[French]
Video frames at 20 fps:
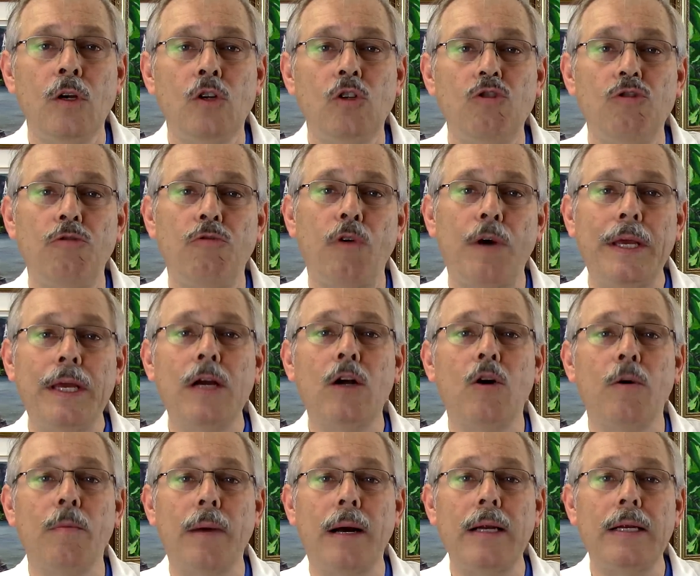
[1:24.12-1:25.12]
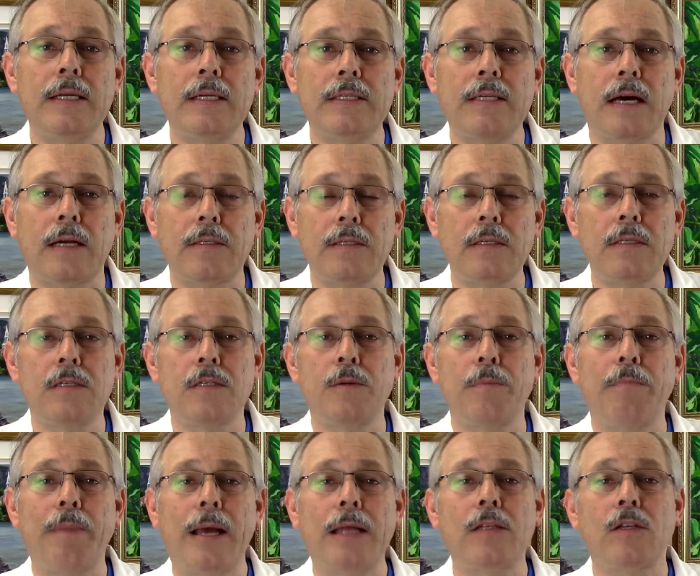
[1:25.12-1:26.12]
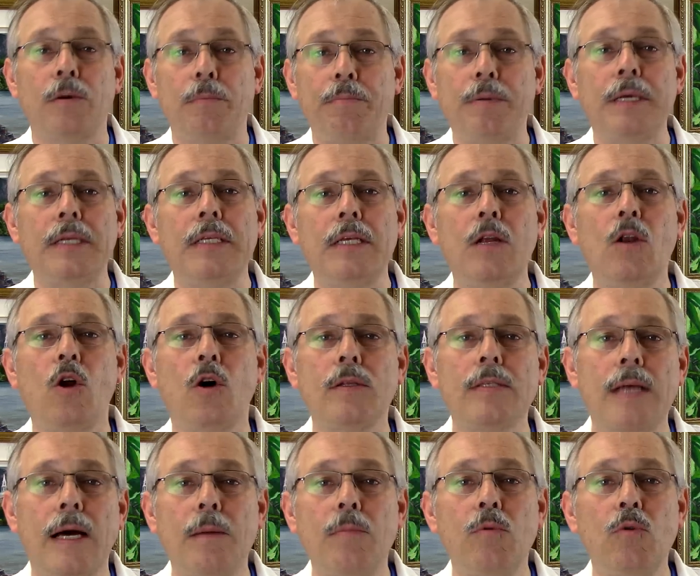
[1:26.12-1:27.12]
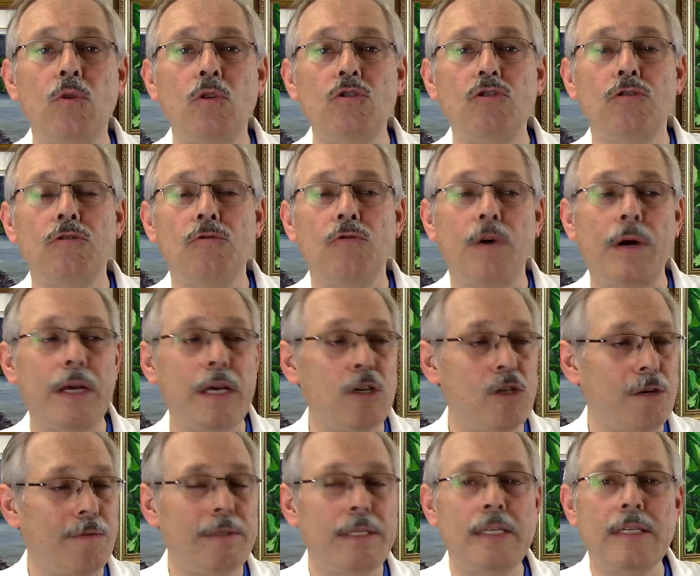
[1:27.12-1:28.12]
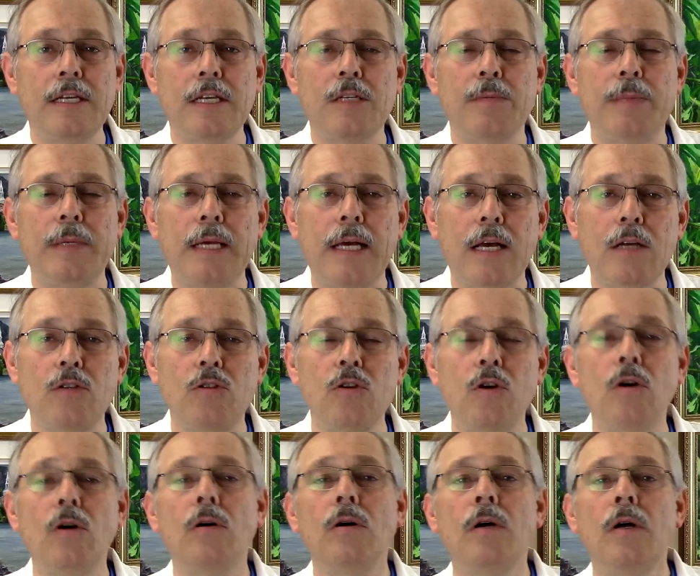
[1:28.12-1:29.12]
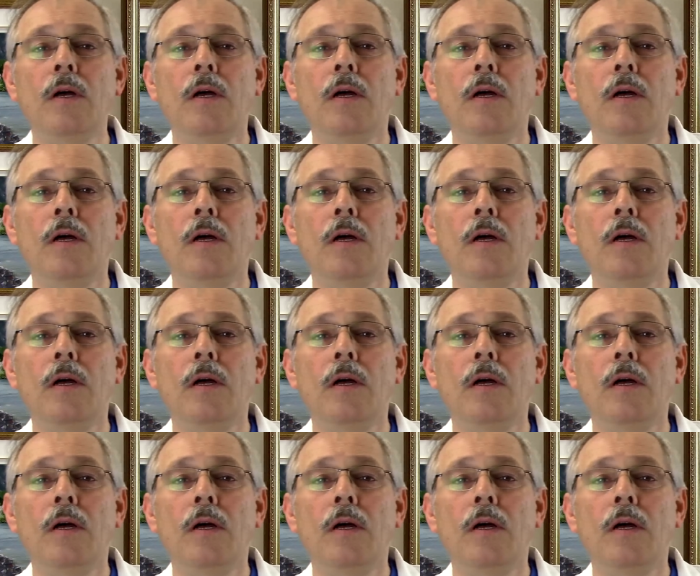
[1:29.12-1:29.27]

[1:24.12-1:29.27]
je voyais comment les artistes peintres peignaient leurs tableaux, je voyais, j'avais des explications,